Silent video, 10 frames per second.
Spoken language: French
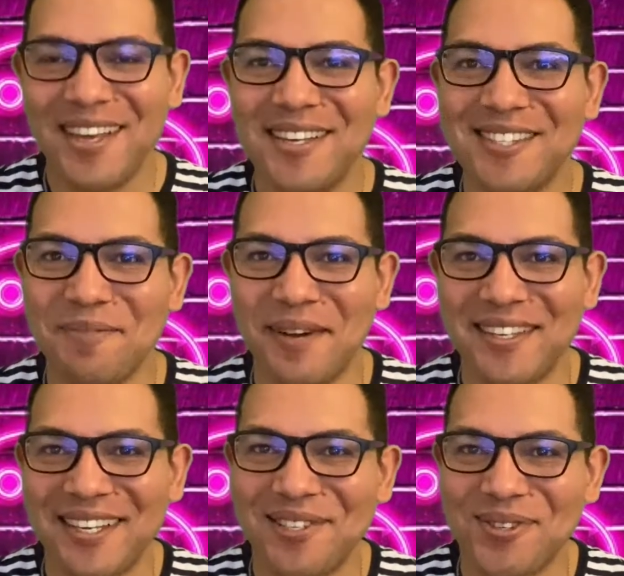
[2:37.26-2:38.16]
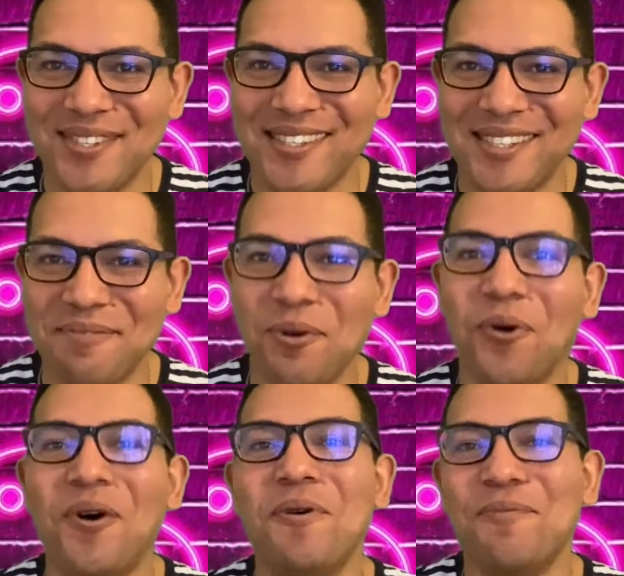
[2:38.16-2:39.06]
c'est pas très gentil.
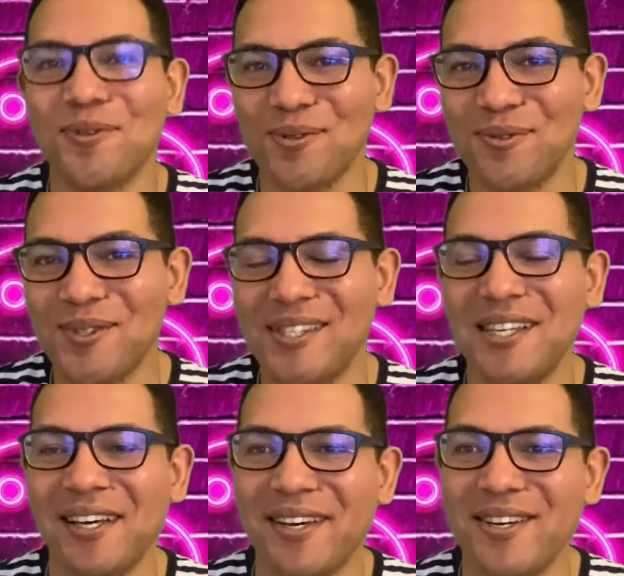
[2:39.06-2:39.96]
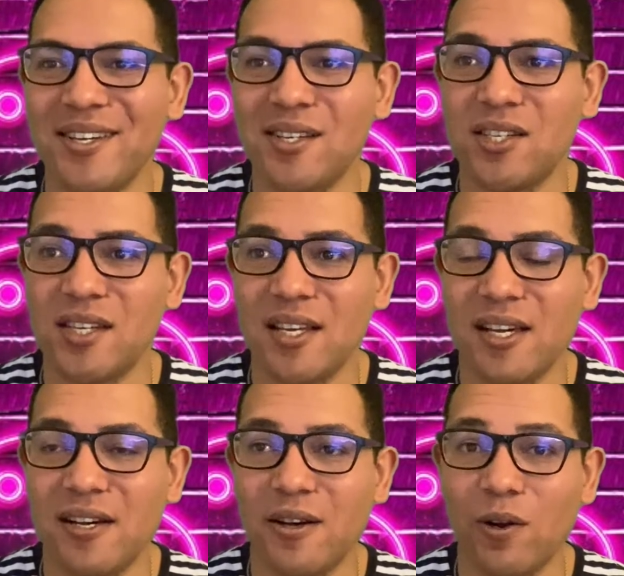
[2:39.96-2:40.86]
Bon, pour tout vous dire,
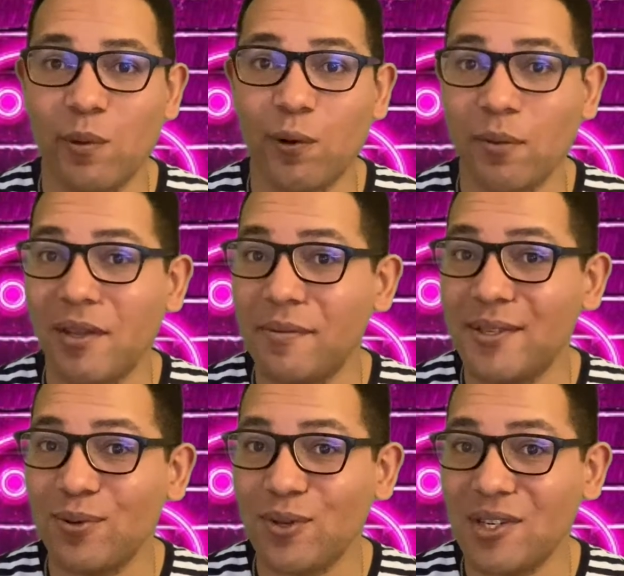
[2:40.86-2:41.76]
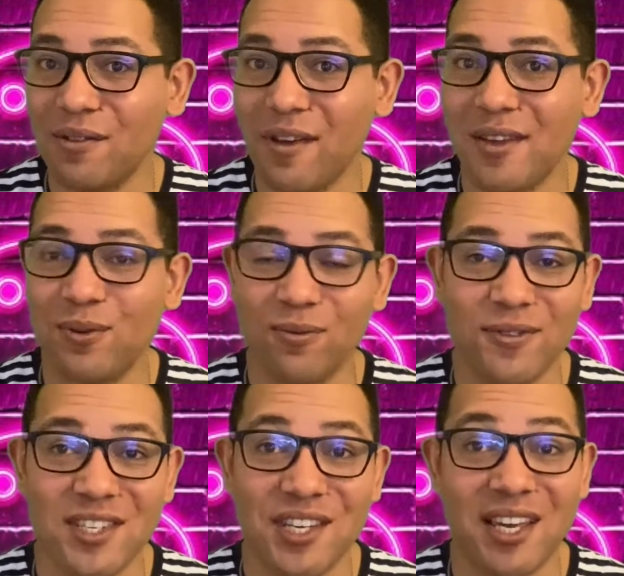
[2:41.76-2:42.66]
j'ai le premier bisou que j'ai fait avec une
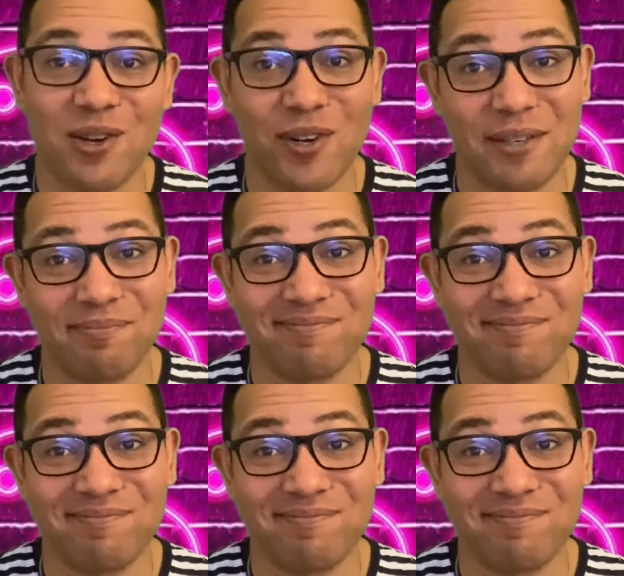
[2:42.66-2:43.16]
fille, j'ai rigolé.